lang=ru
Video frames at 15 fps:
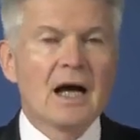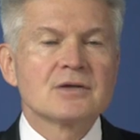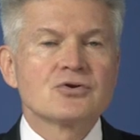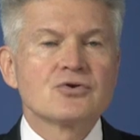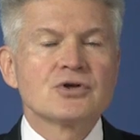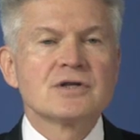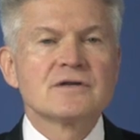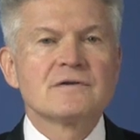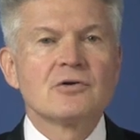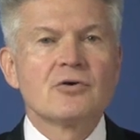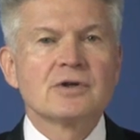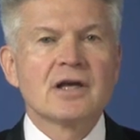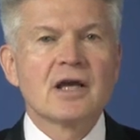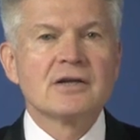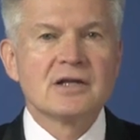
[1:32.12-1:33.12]

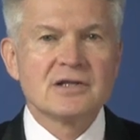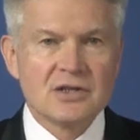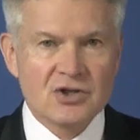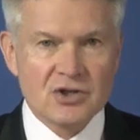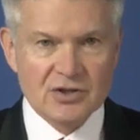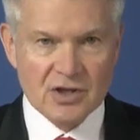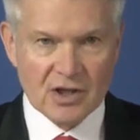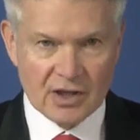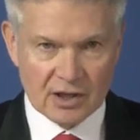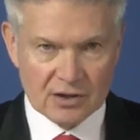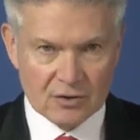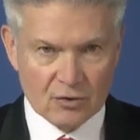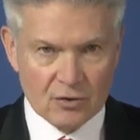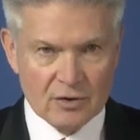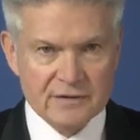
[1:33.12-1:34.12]
Осуществлен геодезический
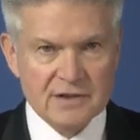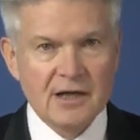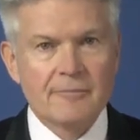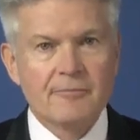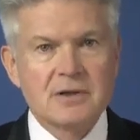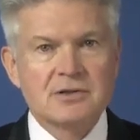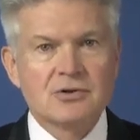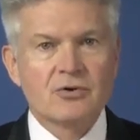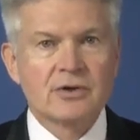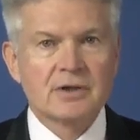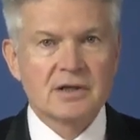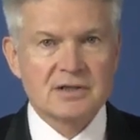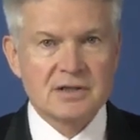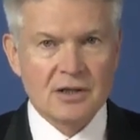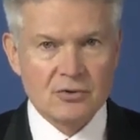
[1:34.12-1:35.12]
контроль всех
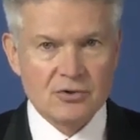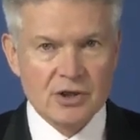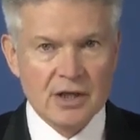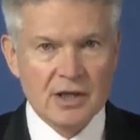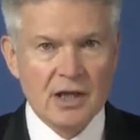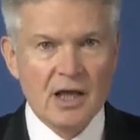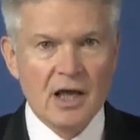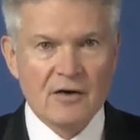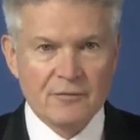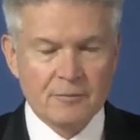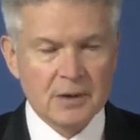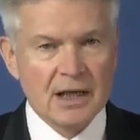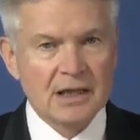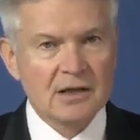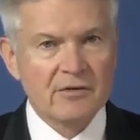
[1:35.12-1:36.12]
построенных сооружений в
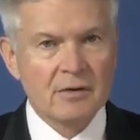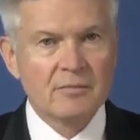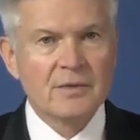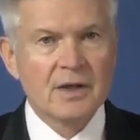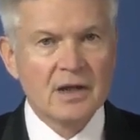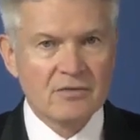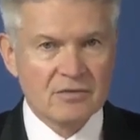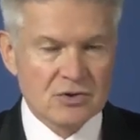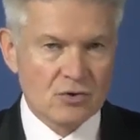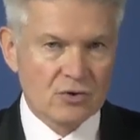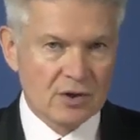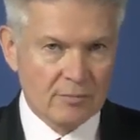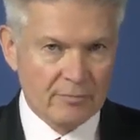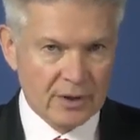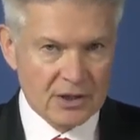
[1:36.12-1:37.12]
плановом и
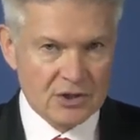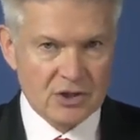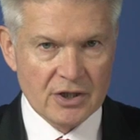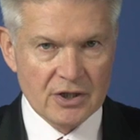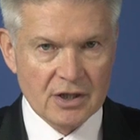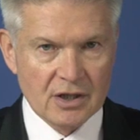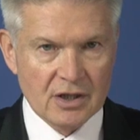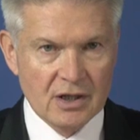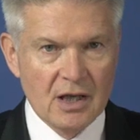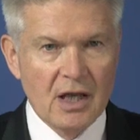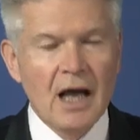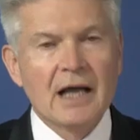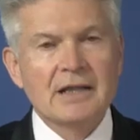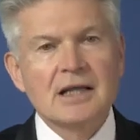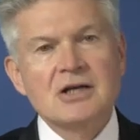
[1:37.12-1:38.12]
высотном положениях,
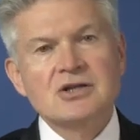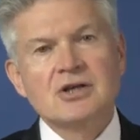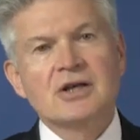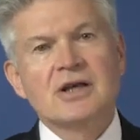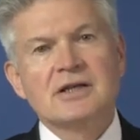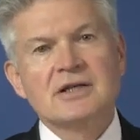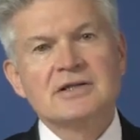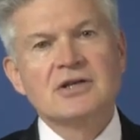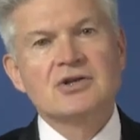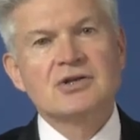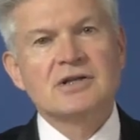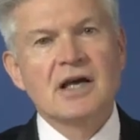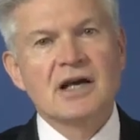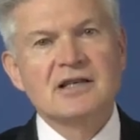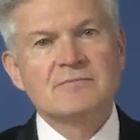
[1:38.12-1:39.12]
а также
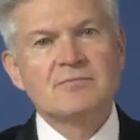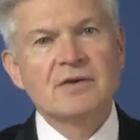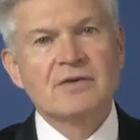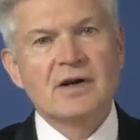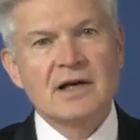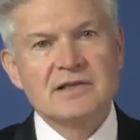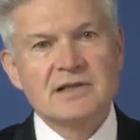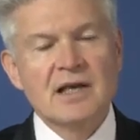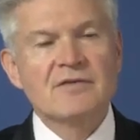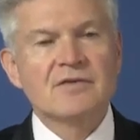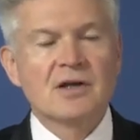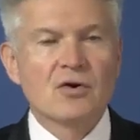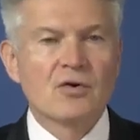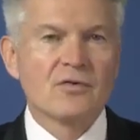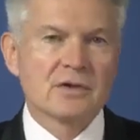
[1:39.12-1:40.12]
геодезическая разбивка осей
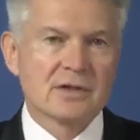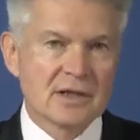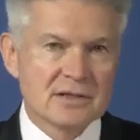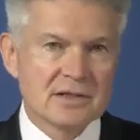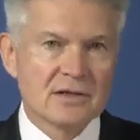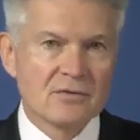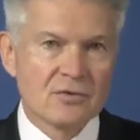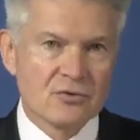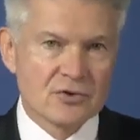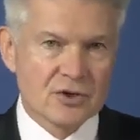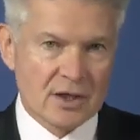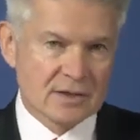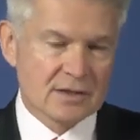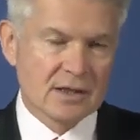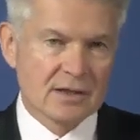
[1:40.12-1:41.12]
второго тестового
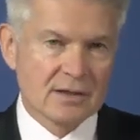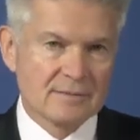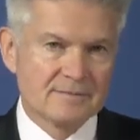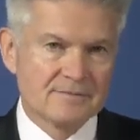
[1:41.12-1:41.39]
участка.